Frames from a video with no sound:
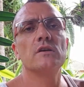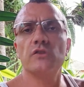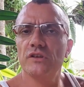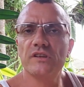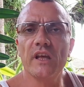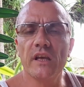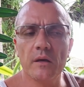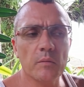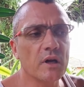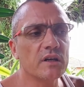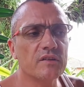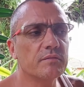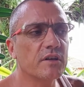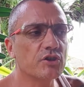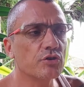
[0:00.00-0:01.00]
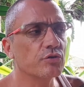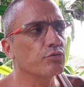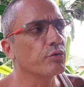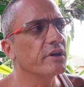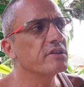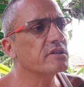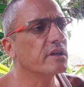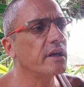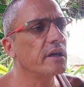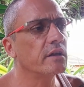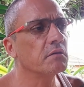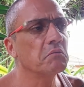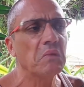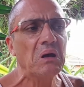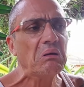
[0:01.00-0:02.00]
Also ich denke mal, das wird schon
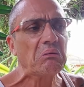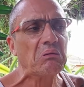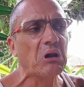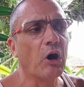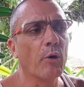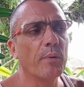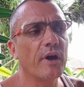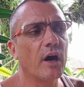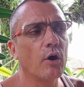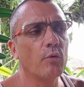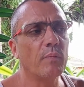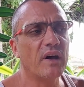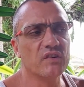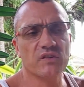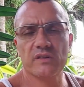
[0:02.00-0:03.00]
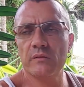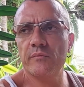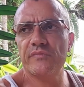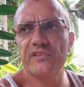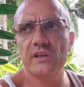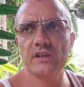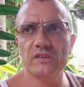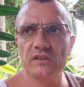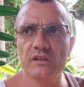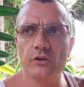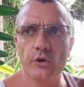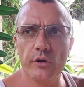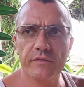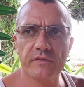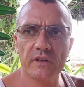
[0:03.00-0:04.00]
durchgehen glaube auch Maskenpflicht in
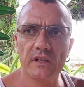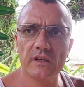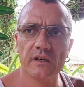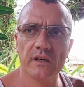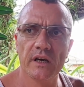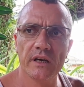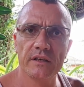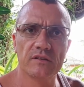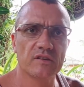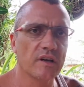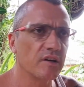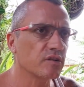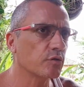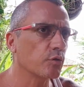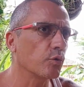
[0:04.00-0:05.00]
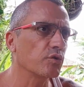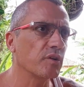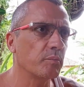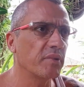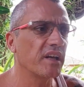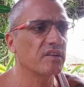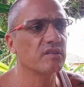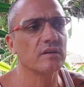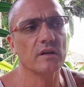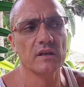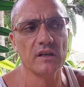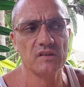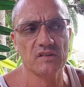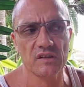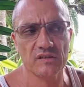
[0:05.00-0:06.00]
der Öffentlichkeit, das heißt große Plätze, da
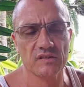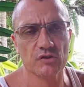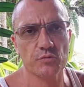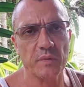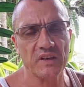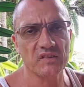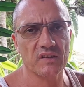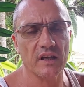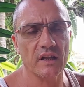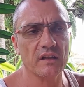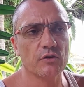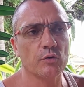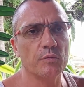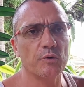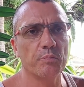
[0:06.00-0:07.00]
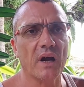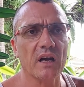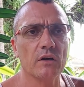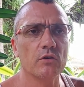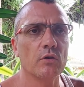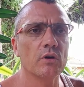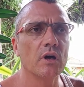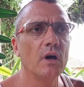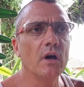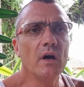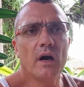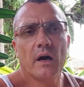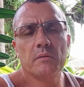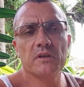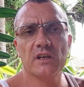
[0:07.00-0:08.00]
geht es jetzt speziell drum in Bangkok.
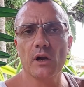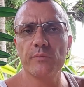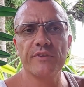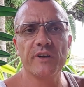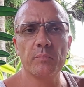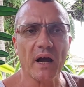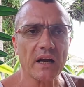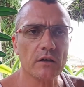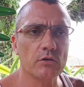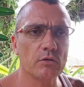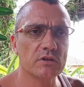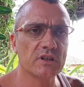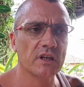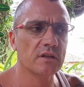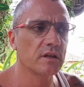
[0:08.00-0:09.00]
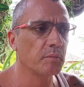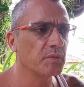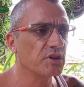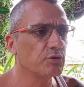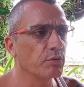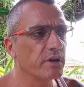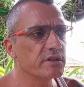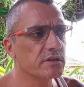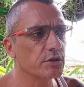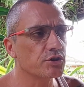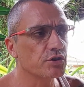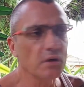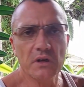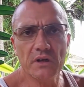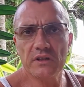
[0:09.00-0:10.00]
Aber ich glaube, wenn Bangkok dann damit durch
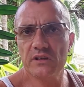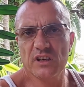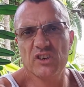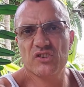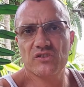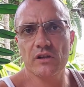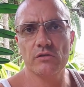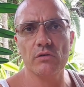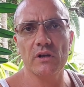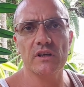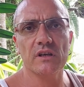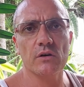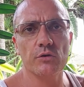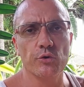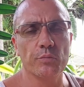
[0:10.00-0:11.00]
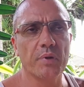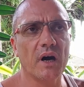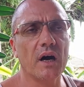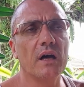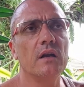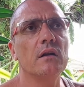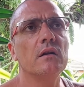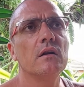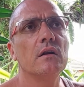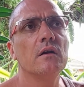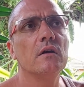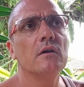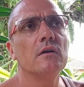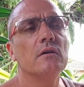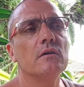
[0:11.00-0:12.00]
ist, dann ist es natürlich auch überall.
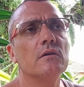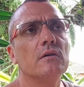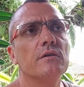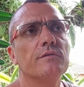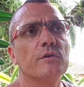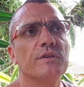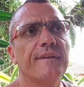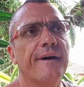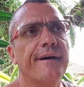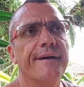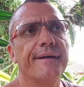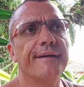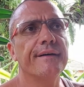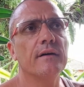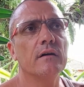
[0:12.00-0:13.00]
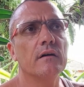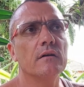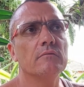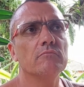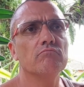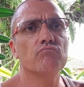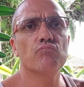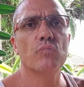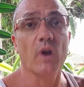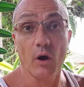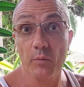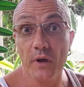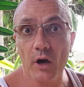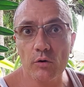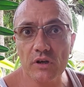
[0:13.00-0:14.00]
Äh, von daher
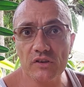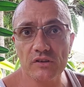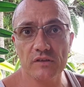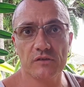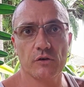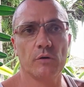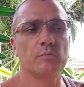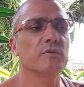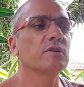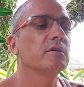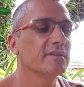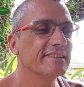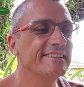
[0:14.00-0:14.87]
glaube ich auch, dass das kommt.